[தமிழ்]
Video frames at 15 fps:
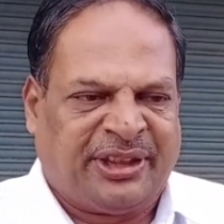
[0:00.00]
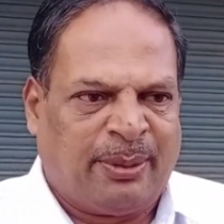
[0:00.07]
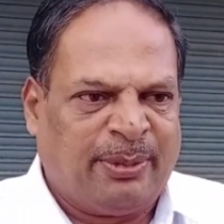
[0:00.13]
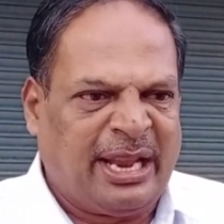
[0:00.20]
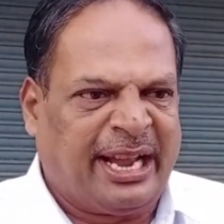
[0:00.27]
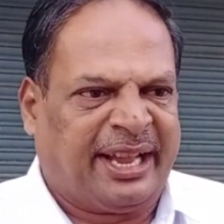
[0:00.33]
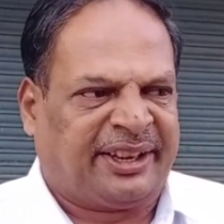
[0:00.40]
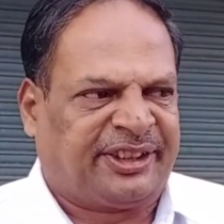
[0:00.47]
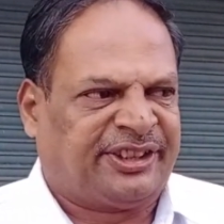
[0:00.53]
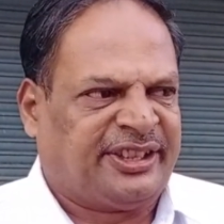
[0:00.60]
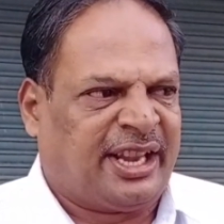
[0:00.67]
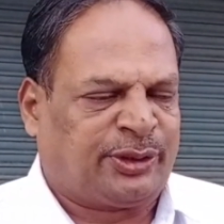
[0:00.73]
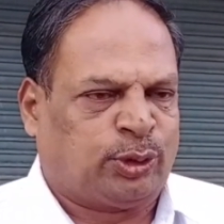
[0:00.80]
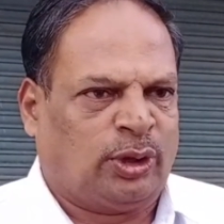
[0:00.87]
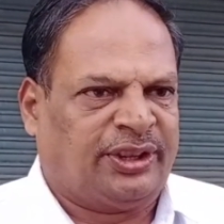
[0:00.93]
தமிழக அரசு
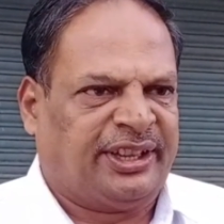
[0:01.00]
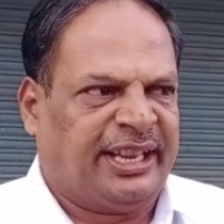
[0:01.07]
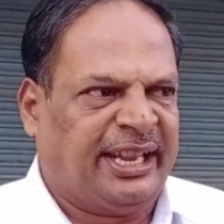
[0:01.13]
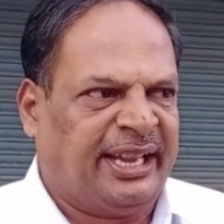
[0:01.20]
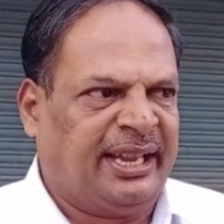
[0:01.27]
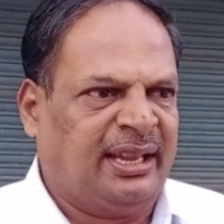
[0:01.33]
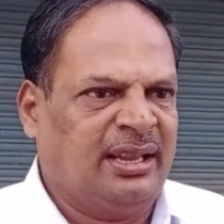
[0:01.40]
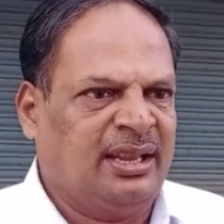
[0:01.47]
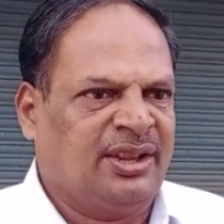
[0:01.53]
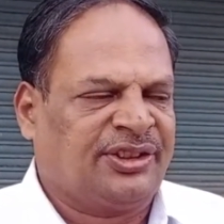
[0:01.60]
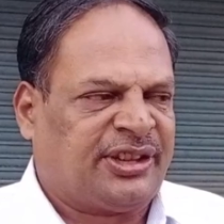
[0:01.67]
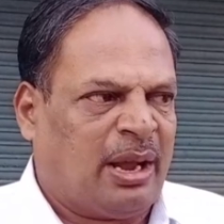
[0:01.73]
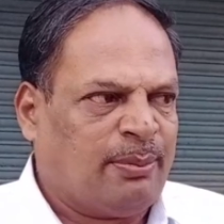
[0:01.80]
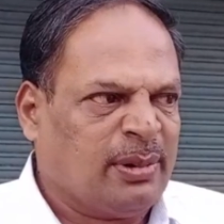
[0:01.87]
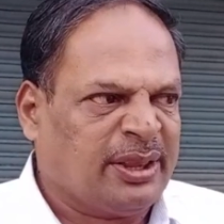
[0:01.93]
என்ன சொல்லுது
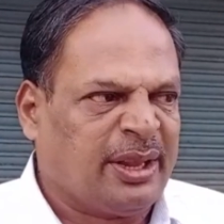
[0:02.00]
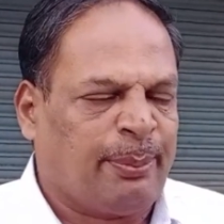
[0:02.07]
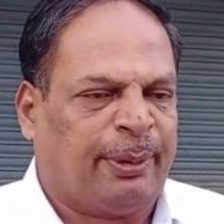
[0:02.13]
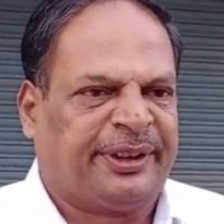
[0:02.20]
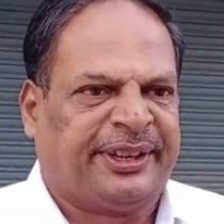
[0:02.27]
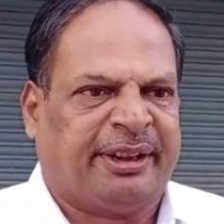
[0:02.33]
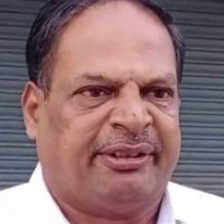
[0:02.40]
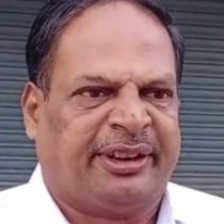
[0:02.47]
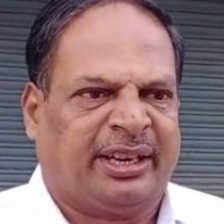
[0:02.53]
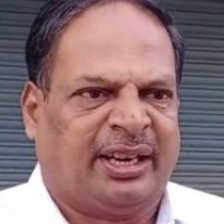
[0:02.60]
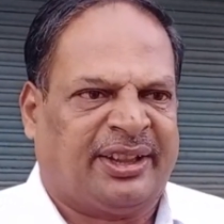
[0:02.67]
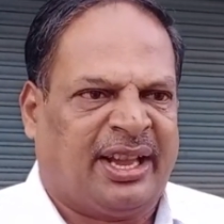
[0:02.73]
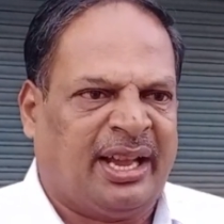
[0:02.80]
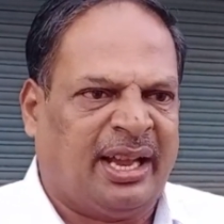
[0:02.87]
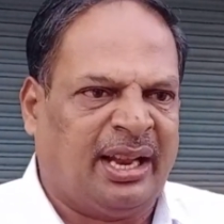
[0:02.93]

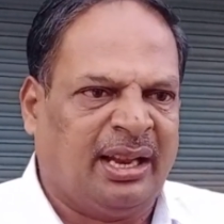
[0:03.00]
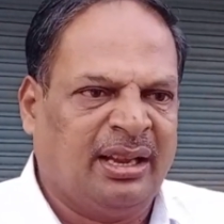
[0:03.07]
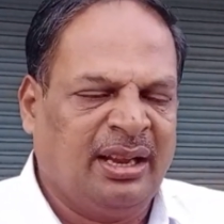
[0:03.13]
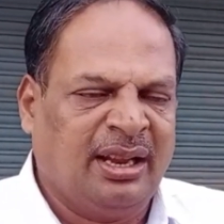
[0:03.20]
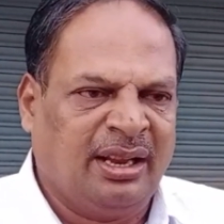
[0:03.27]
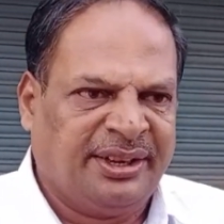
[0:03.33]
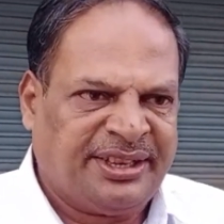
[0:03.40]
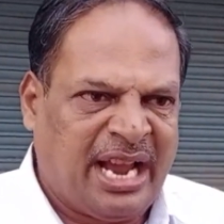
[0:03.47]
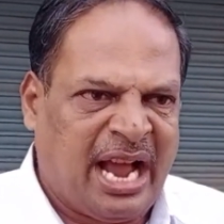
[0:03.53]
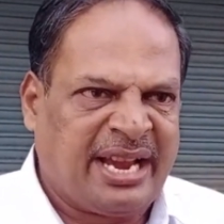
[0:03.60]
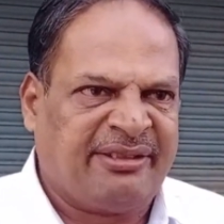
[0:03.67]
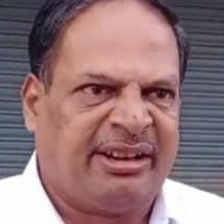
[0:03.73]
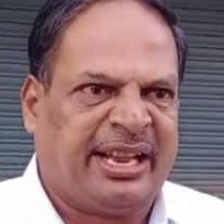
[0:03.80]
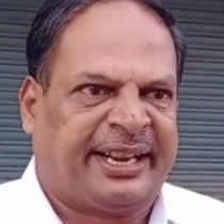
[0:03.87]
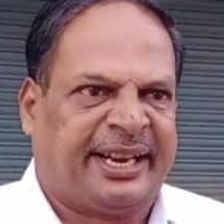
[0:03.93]
சம்பந்தப்பட்டவர்கள் தான் நியாய
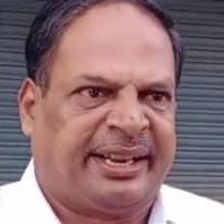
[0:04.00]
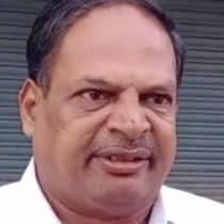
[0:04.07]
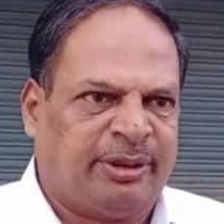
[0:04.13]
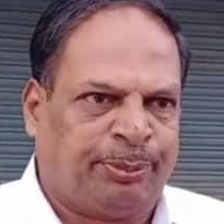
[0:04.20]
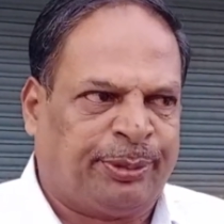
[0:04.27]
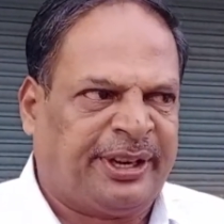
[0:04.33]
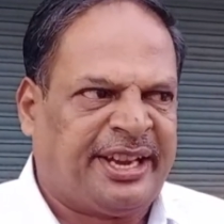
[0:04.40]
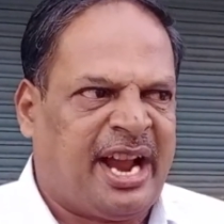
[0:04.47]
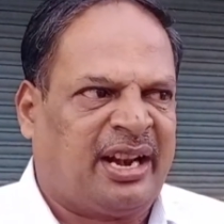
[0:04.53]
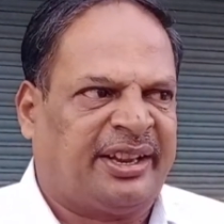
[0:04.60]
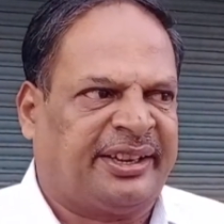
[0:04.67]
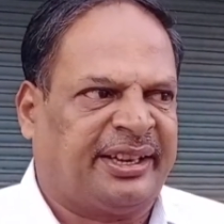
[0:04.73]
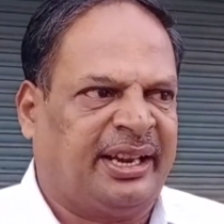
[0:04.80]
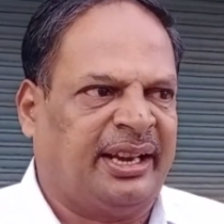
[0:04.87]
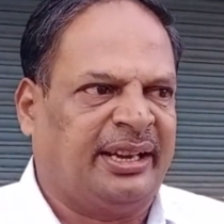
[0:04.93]
விலைக்கடை
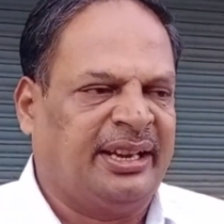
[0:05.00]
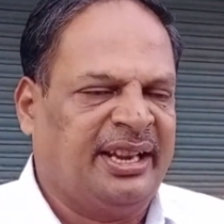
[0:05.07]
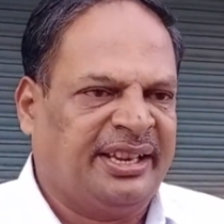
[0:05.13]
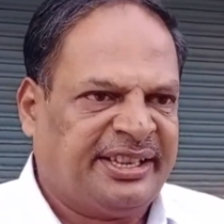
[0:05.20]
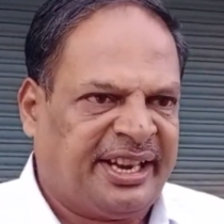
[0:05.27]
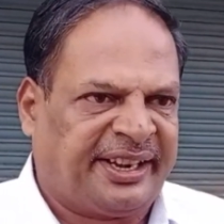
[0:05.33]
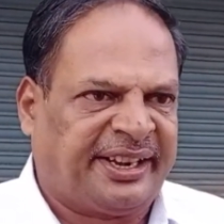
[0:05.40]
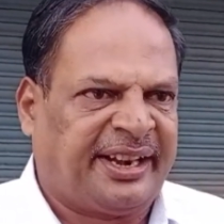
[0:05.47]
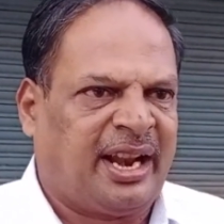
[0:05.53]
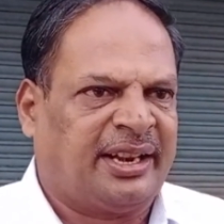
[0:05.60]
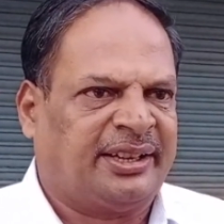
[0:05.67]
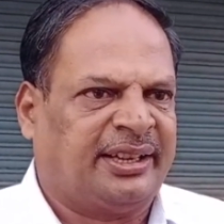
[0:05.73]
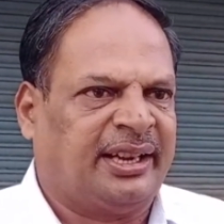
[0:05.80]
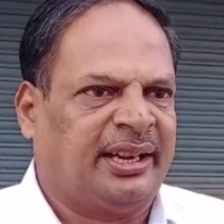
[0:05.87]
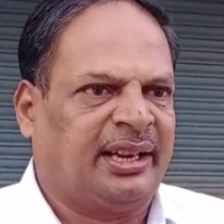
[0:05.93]
விற்பனையாளர்
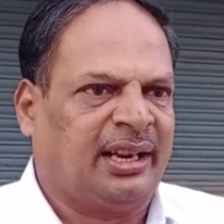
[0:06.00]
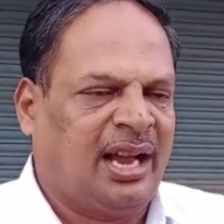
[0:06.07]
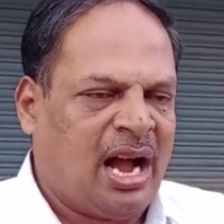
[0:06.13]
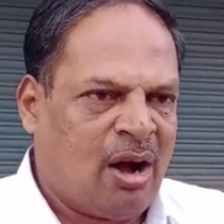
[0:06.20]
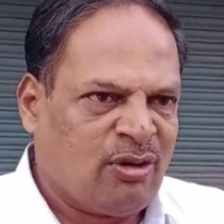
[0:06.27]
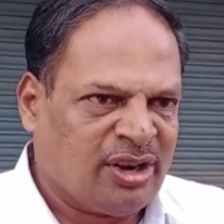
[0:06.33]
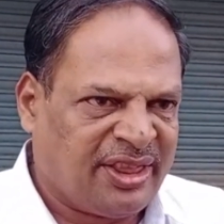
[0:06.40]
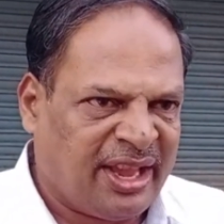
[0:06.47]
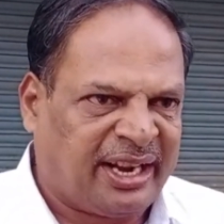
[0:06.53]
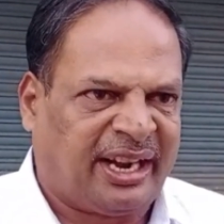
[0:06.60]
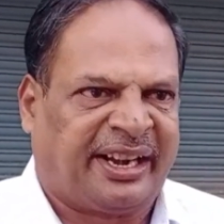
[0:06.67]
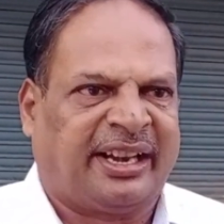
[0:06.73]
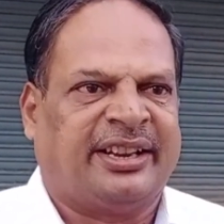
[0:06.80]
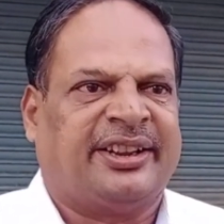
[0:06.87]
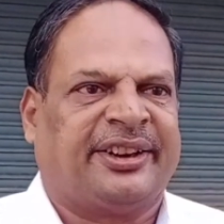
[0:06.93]
இடையாளர் அவங்க தான்
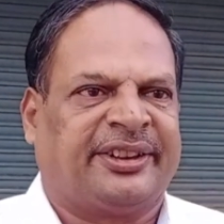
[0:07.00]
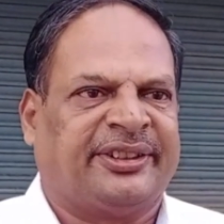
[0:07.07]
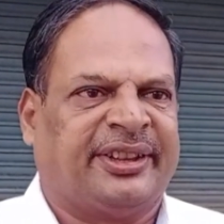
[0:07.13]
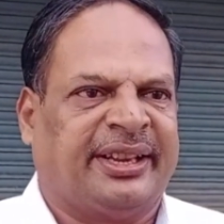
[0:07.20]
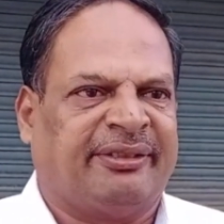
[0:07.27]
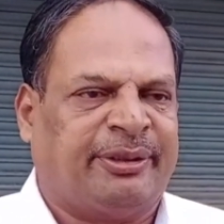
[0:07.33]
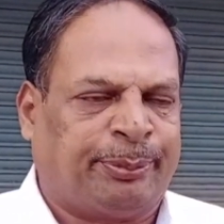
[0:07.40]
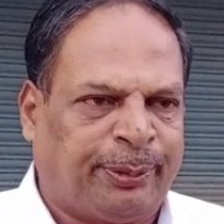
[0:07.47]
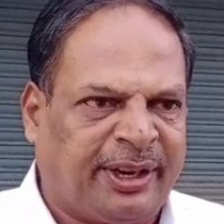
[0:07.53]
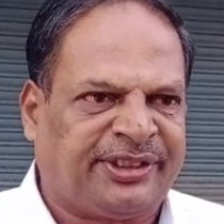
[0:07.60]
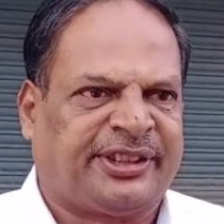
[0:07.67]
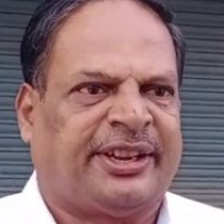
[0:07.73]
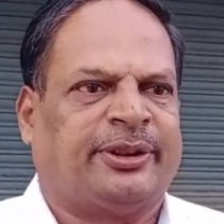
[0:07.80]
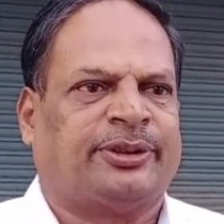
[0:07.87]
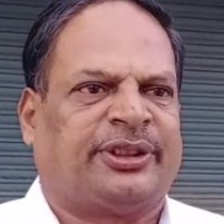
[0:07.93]
கடலில் இருந்து விற்பனை
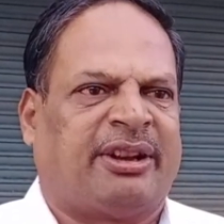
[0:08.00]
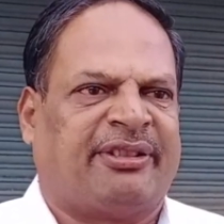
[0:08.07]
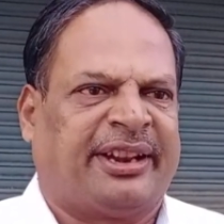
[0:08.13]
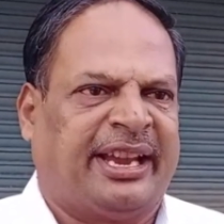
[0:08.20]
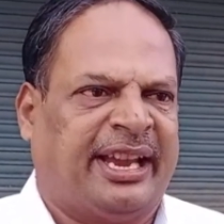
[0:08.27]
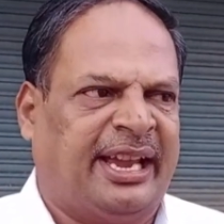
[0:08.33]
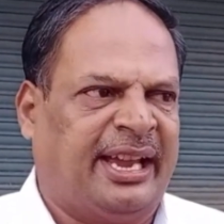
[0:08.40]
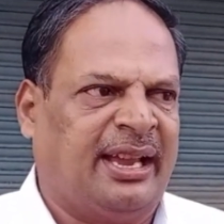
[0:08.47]
செய்யணும் தவிர